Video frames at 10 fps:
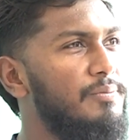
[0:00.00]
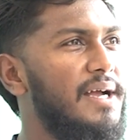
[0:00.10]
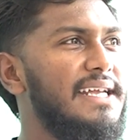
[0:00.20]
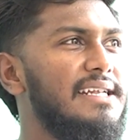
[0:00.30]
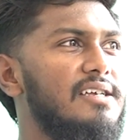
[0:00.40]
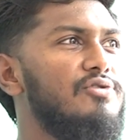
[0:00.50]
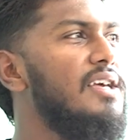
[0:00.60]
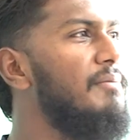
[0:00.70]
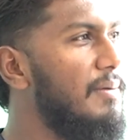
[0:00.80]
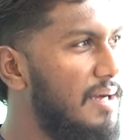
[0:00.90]
ব্যাটিংটা যদি
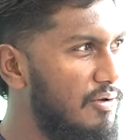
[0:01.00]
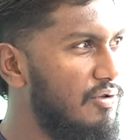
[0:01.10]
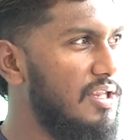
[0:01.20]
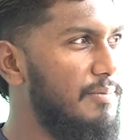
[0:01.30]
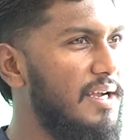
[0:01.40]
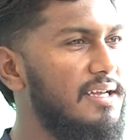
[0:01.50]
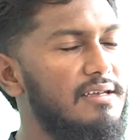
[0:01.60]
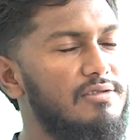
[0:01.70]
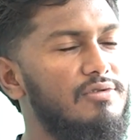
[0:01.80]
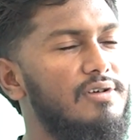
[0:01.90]
আমরা ভালো করতে পারি
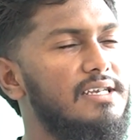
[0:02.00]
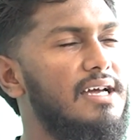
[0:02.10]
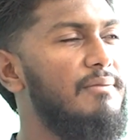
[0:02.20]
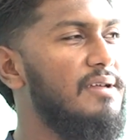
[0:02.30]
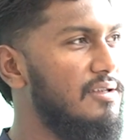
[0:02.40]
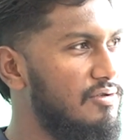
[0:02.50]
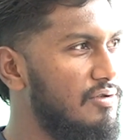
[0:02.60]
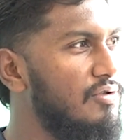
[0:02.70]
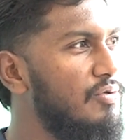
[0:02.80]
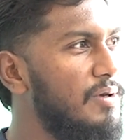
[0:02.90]
তো এটা আমাদের
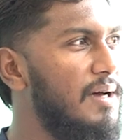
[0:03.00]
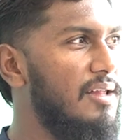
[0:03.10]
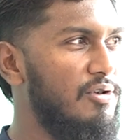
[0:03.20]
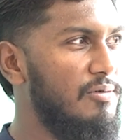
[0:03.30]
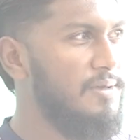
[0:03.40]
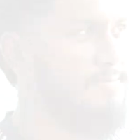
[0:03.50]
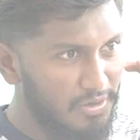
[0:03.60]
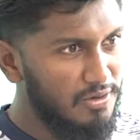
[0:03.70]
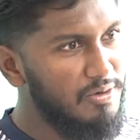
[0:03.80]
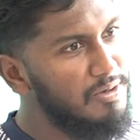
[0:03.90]
জন্য খুবই ভালো হবে
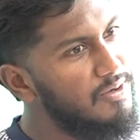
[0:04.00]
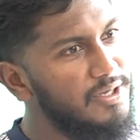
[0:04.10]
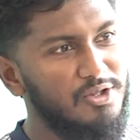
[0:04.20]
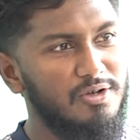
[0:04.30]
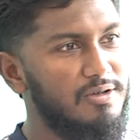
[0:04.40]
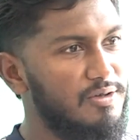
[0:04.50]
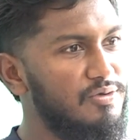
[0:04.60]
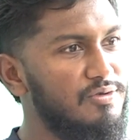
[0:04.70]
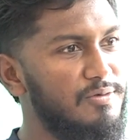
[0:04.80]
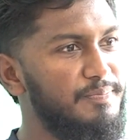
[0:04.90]
লক্ষ্য ওই তো
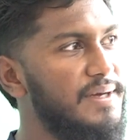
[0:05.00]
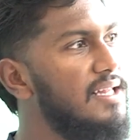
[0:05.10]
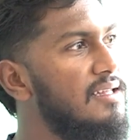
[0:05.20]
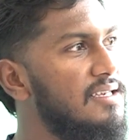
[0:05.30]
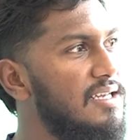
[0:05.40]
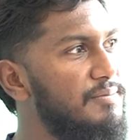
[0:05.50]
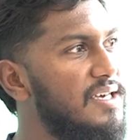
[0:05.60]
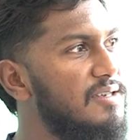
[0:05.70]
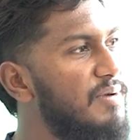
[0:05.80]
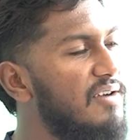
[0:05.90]
সুযোগ পেলে নিজের
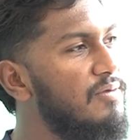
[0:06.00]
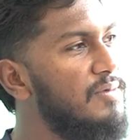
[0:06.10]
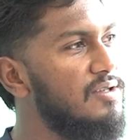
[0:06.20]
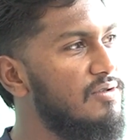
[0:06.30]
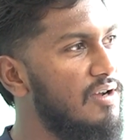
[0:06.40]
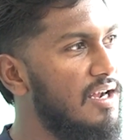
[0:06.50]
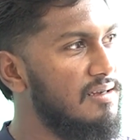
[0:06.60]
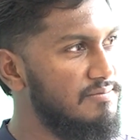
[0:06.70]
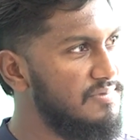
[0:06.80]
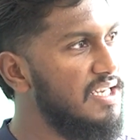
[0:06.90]
বেস্ট পারফরমেন্স করা
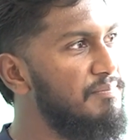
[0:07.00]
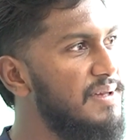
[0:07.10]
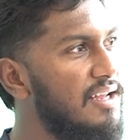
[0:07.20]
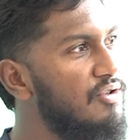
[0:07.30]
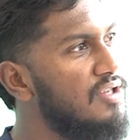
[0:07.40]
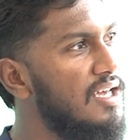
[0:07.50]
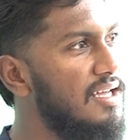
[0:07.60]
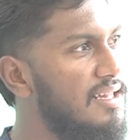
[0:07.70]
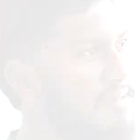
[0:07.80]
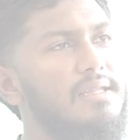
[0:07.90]
টিম প্ল্যান অনুযায়ী
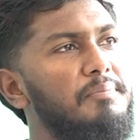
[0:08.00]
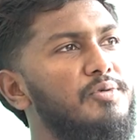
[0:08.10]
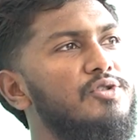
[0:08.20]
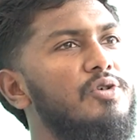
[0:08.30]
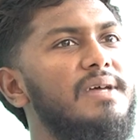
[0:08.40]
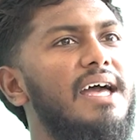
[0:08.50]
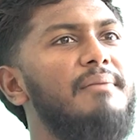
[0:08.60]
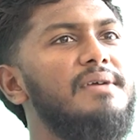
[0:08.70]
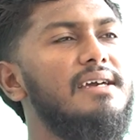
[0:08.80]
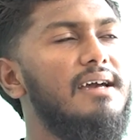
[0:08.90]
খেলা প্রথমে
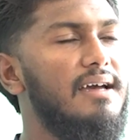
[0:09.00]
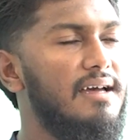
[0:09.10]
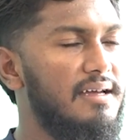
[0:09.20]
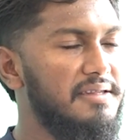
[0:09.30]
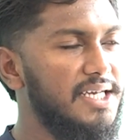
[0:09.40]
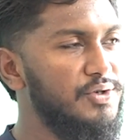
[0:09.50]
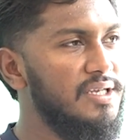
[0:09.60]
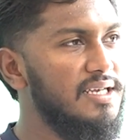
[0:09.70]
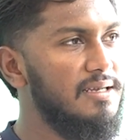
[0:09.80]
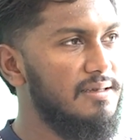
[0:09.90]
আমি টি
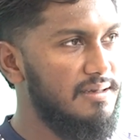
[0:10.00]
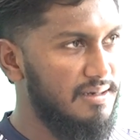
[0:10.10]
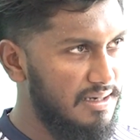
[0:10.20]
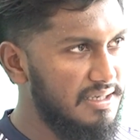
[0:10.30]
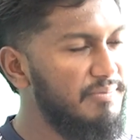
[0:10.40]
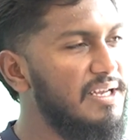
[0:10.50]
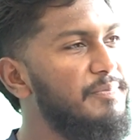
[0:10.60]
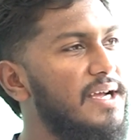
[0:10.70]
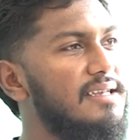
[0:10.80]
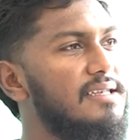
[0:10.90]
টোয়েন্টির টিমেরই
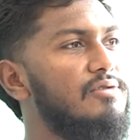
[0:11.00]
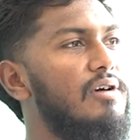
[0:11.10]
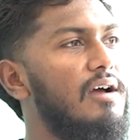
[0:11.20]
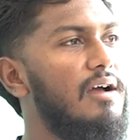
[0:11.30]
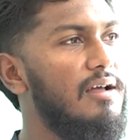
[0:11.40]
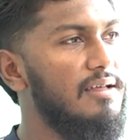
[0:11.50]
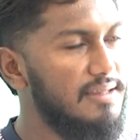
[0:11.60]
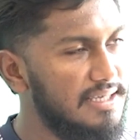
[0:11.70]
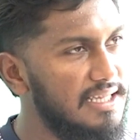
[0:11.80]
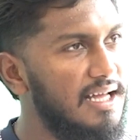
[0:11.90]
প্র্যাকটিস
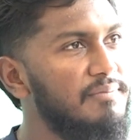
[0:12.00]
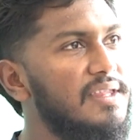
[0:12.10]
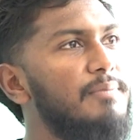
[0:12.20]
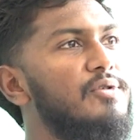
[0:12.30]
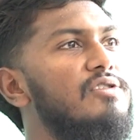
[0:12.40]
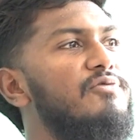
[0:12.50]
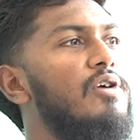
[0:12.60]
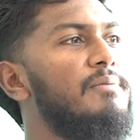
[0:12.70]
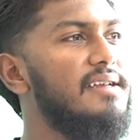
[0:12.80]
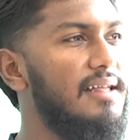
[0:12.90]
ছিলাম তারপরে তো
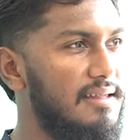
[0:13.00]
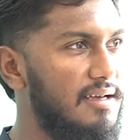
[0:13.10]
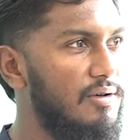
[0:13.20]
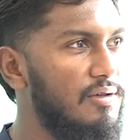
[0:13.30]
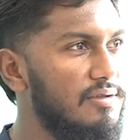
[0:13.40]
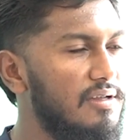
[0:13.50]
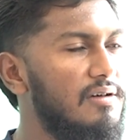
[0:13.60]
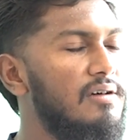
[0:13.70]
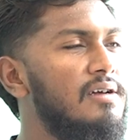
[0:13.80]
ফর্ম্যাট আলাদা হলো তো